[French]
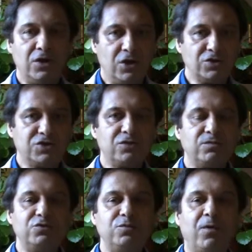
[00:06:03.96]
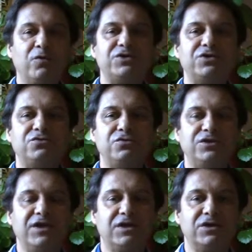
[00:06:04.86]
l'ensemble du
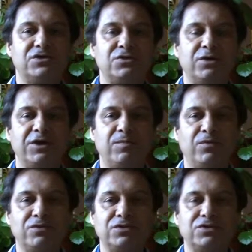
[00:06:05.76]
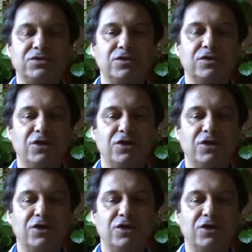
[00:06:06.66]
processus des questions-réponses,